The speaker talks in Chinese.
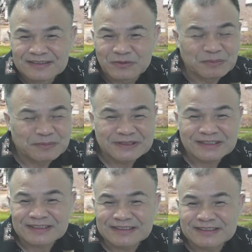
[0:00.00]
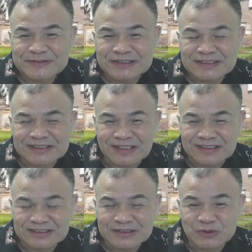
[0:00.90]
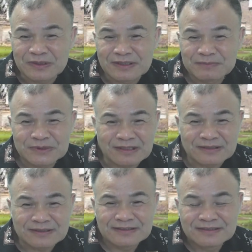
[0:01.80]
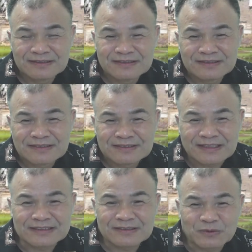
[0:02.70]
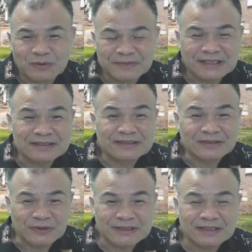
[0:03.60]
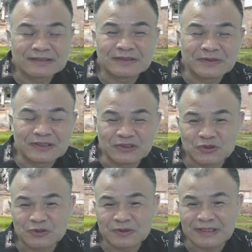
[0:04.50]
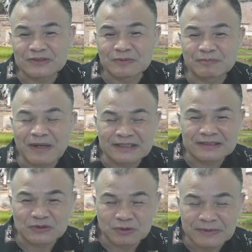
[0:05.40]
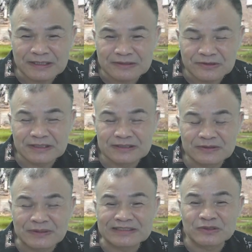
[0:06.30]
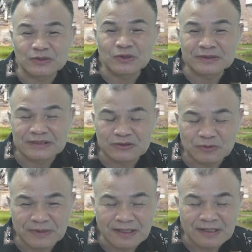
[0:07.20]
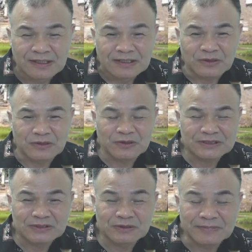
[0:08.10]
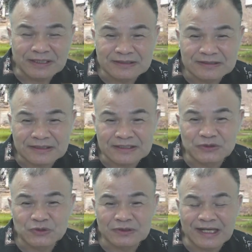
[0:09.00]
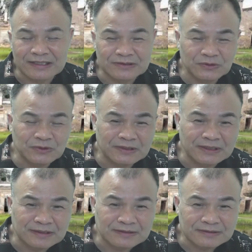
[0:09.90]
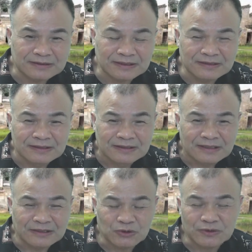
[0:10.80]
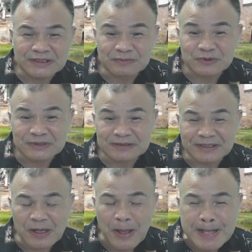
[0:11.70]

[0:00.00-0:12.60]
我们不知道这个是不是纪晓岚的记录了，不晓得。但是我们相信，有些人认为李旭中他是用八字论命，有些人认为他是用六字论命。用六字论命是根据韩愈的这个呃所写的墓志铭